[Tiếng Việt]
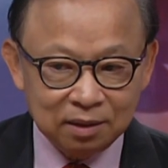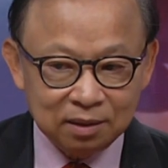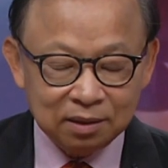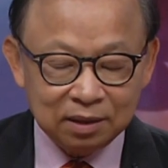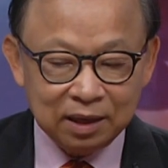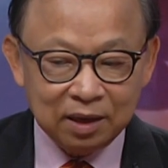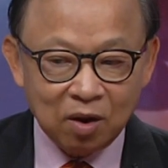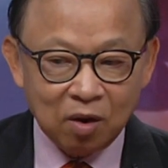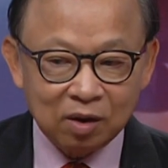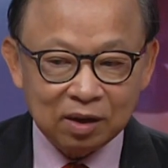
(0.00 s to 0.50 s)

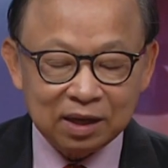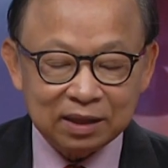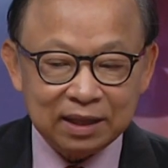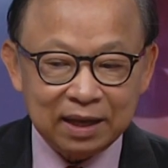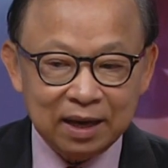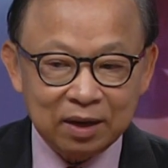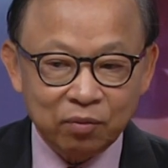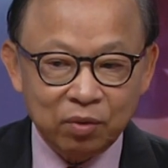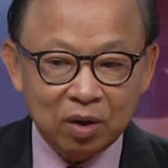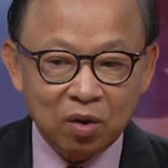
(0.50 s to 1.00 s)
thì nói cái dạ.
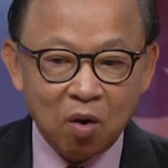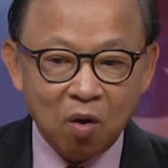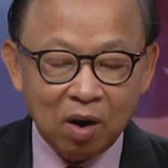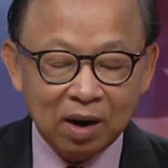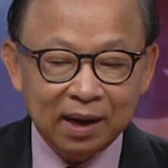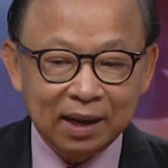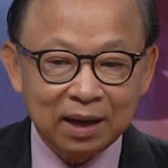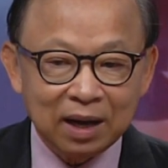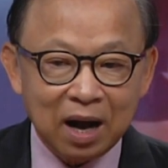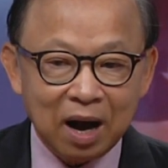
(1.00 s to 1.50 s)
tiền
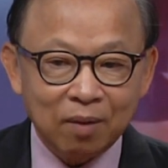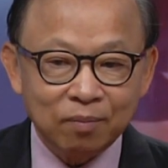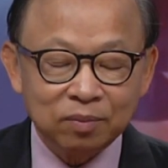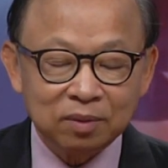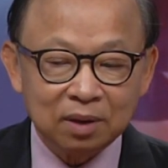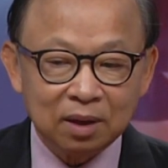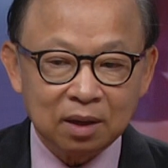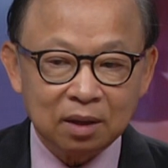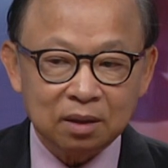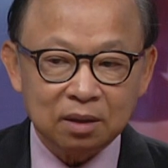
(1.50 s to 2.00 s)
recording
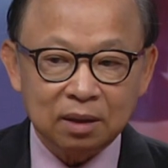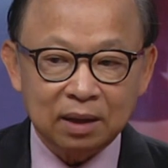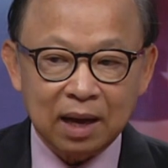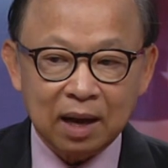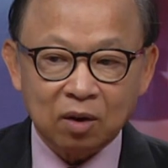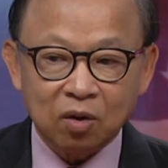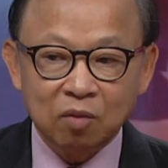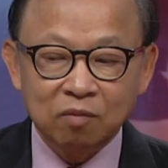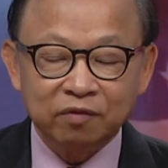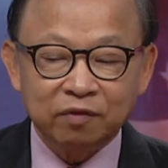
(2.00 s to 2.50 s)
không á
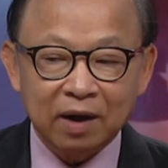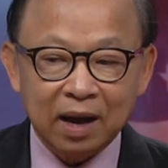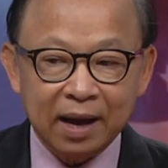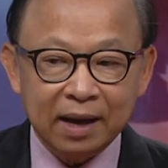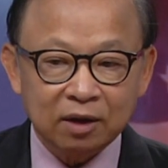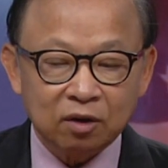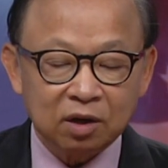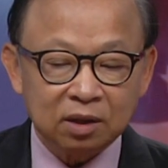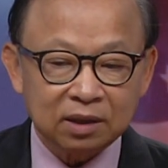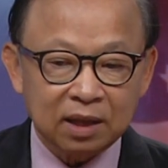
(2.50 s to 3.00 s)
là cũng
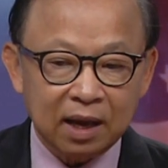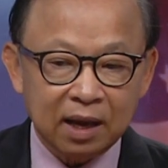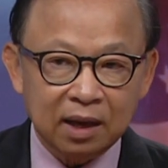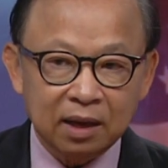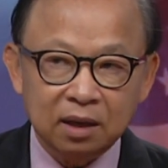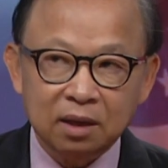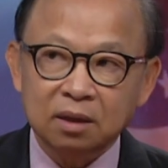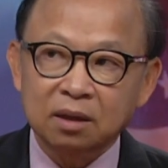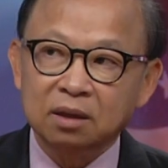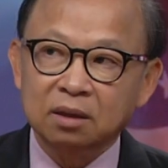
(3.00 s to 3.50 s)
phải có
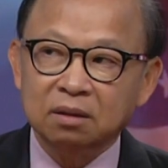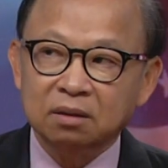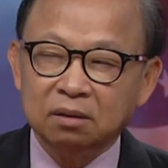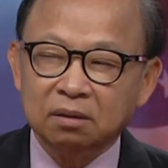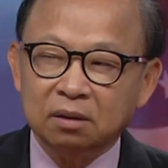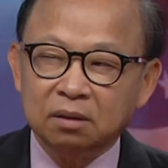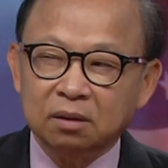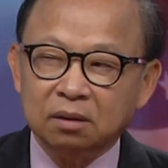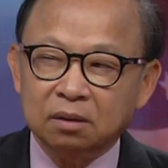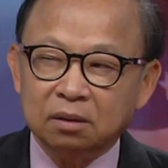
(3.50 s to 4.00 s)
thể
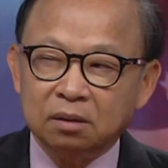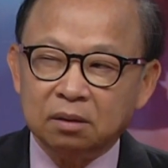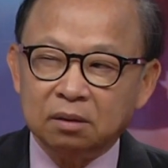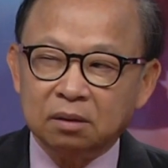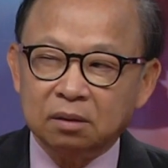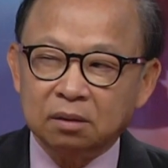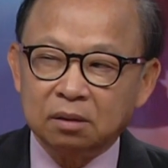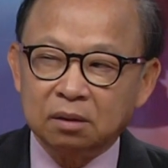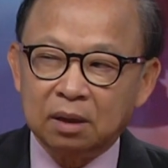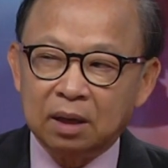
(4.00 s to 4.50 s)

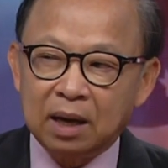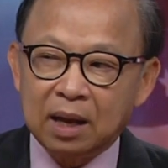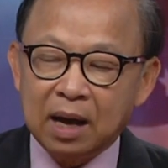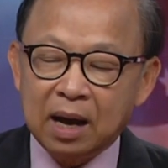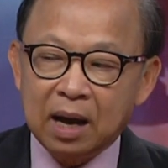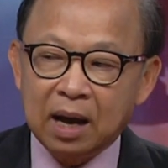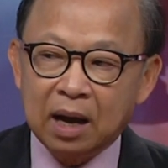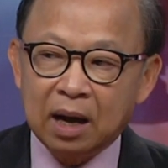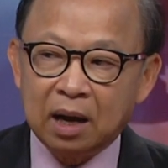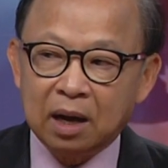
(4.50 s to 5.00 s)

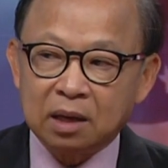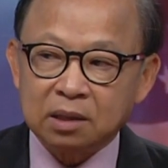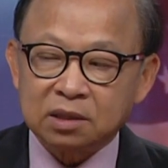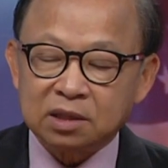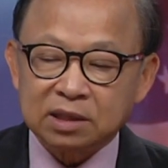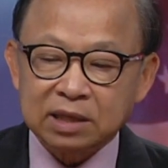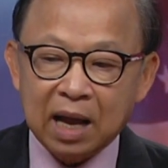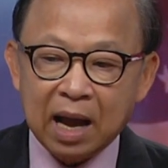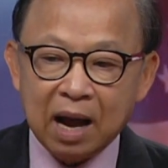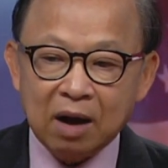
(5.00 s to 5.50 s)
là
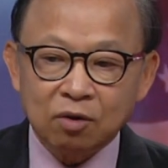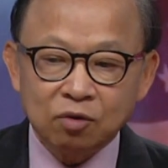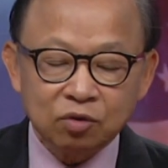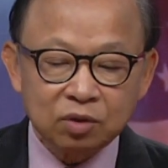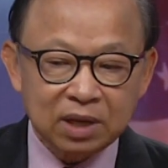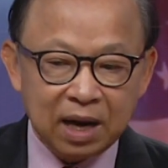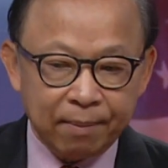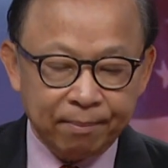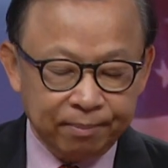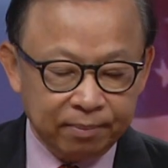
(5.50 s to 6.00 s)

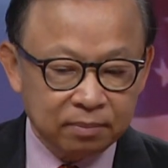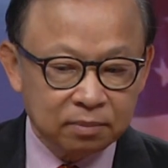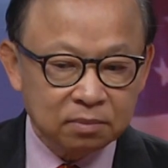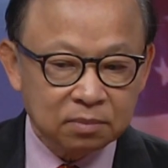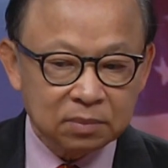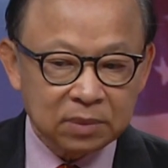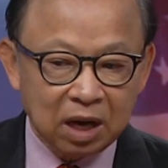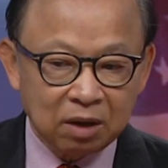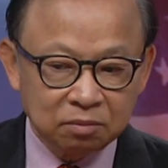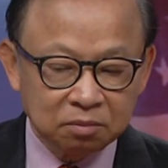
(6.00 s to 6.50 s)
600
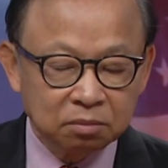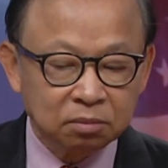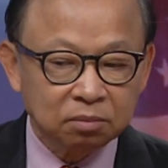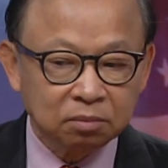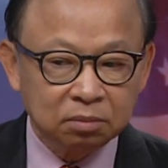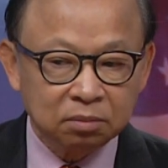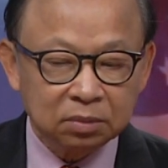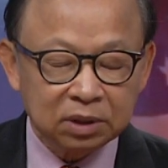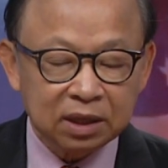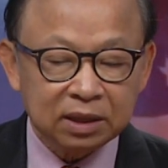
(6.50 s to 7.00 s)
đồng
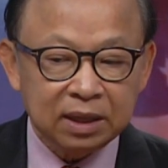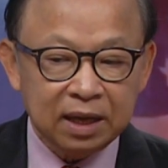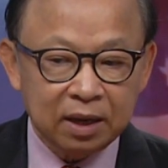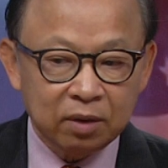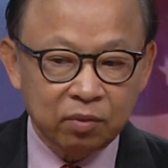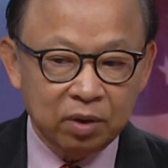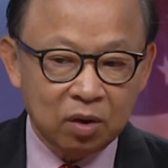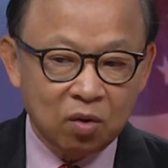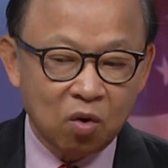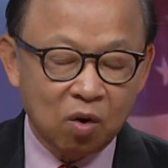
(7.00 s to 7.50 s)
cái
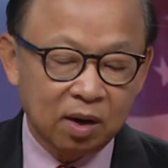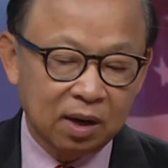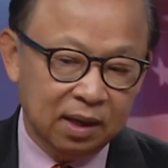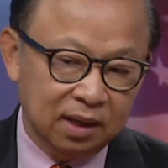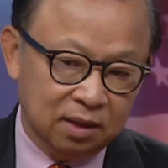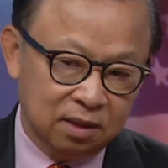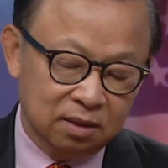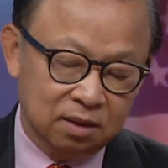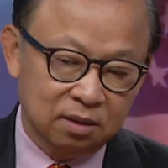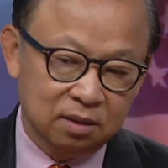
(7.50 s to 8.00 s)
tiền
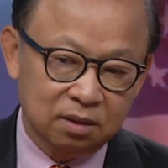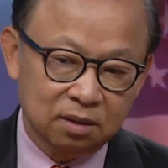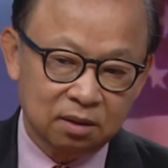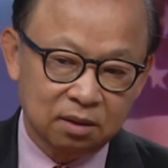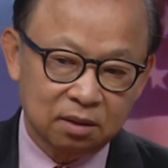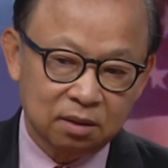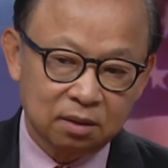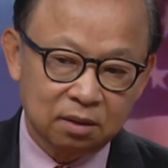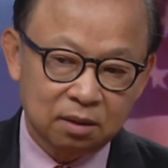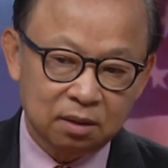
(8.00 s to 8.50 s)
recording.
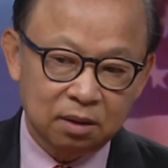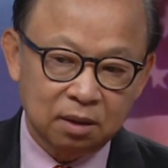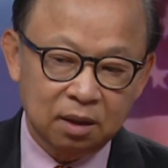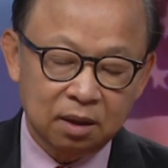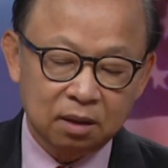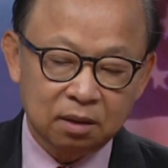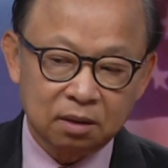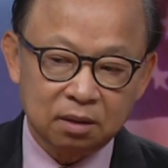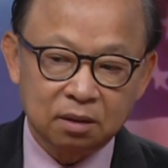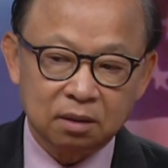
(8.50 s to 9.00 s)

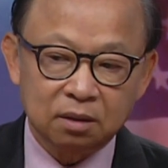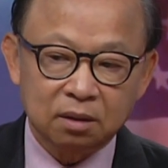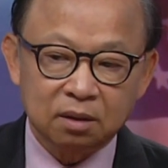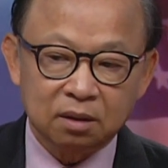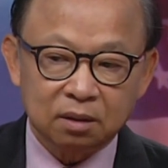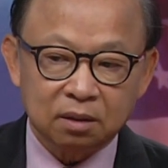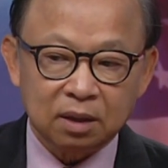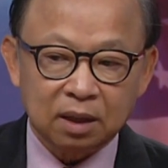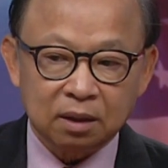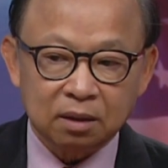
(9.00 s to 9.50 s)
Yeah. Ồ,
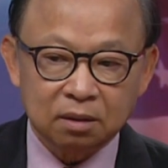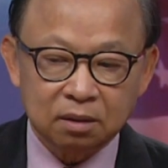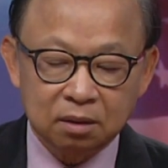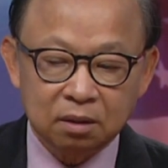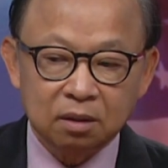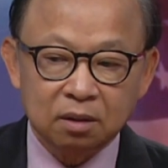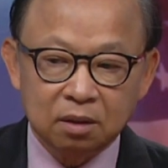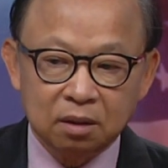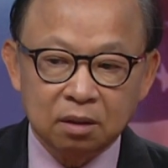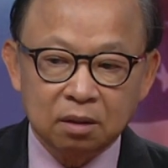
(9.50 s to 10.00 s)
rồi còn tiền
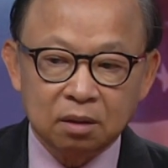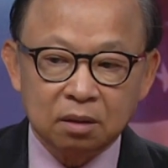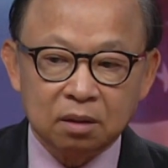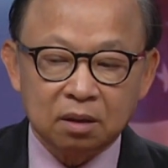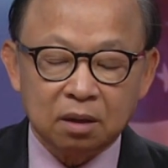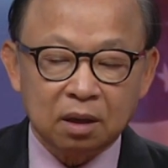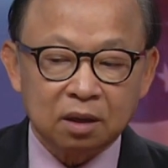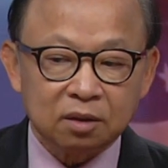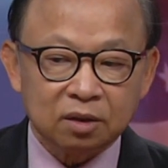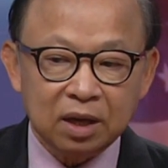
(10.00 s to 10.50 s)
gì nữa?
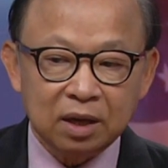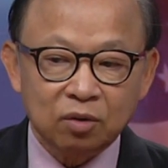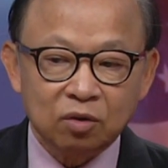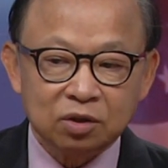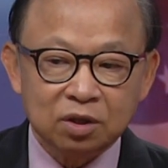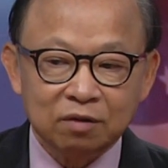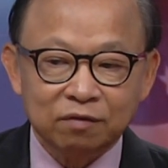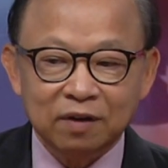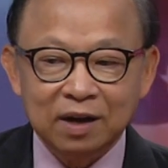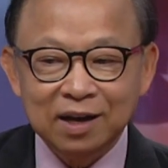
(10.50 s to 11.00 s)
Rồi tiền luật
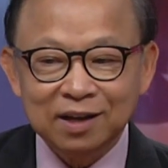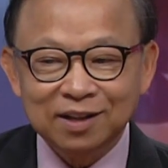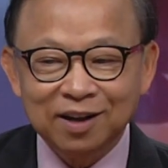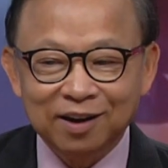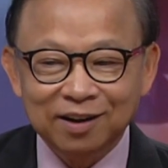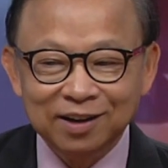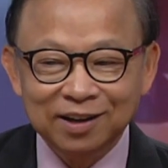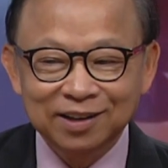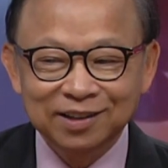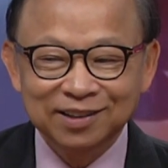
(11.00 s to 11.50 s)
sư phí
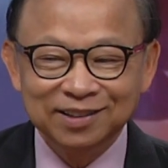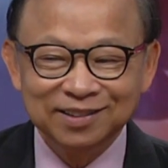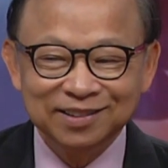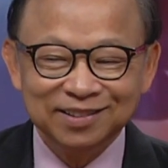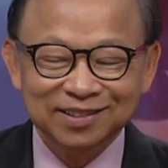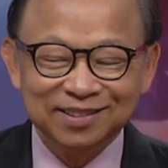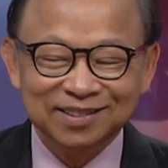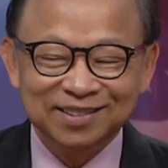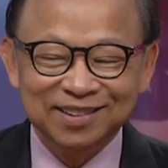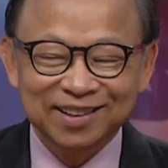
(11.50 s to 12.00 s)
thôi
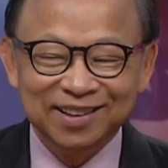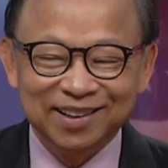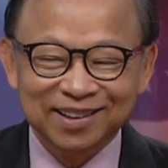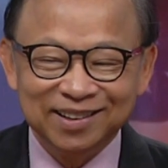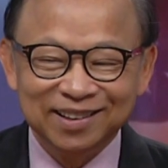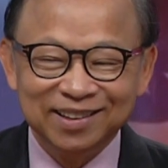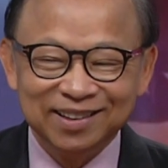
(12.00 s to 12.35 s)
yeah.